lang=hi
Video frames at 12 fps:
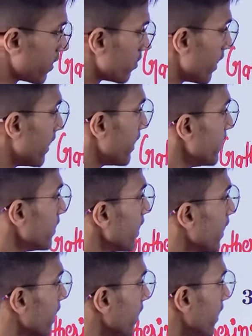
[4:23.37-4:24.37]
तो दैट इज
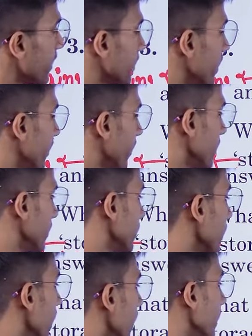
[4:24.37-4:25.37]
रिडक्शन डिवाइसेस
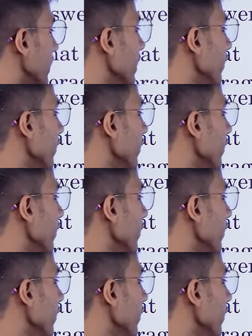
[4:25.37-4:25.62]
गिव